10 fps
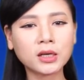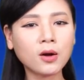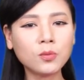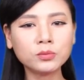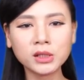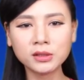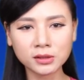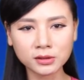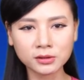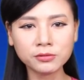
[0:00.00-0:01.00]
không tin
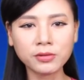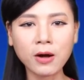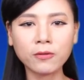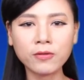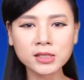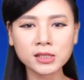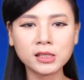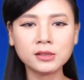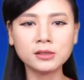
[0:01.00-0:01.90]
tưởng vào vaccine